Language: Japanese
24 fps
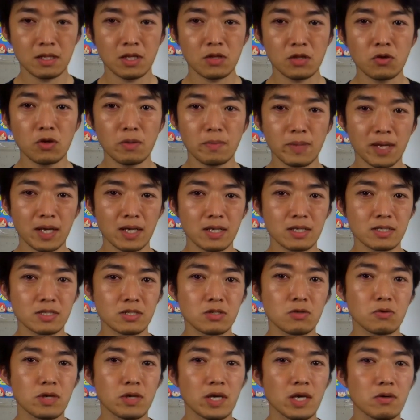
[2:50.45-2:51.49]
例えば
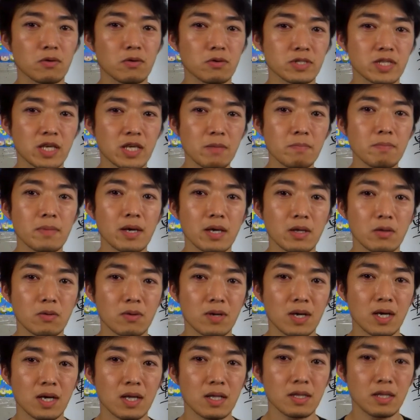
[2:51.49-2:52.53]
上限をせんまいと
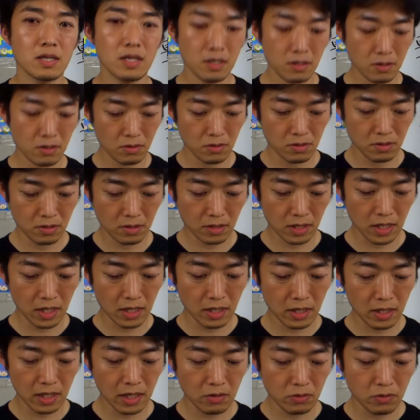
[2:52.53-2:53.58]
かっていう
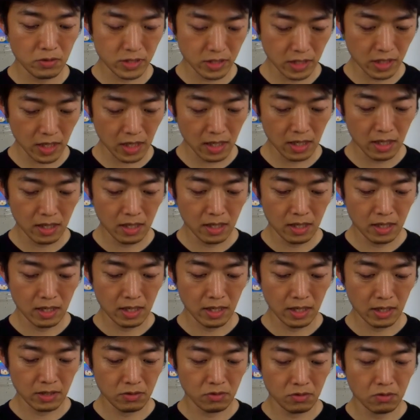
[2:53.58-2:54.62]
限定をして、
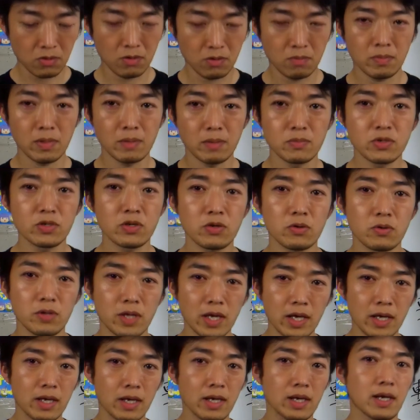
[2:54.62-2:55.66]
あの、まあ、無料
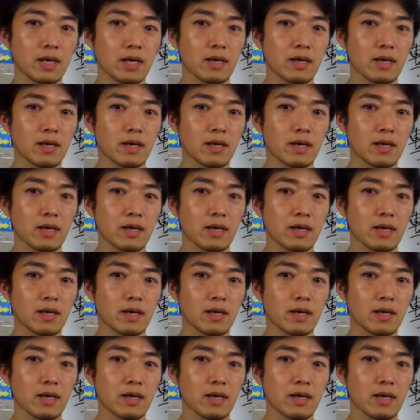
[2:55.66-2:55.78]
で、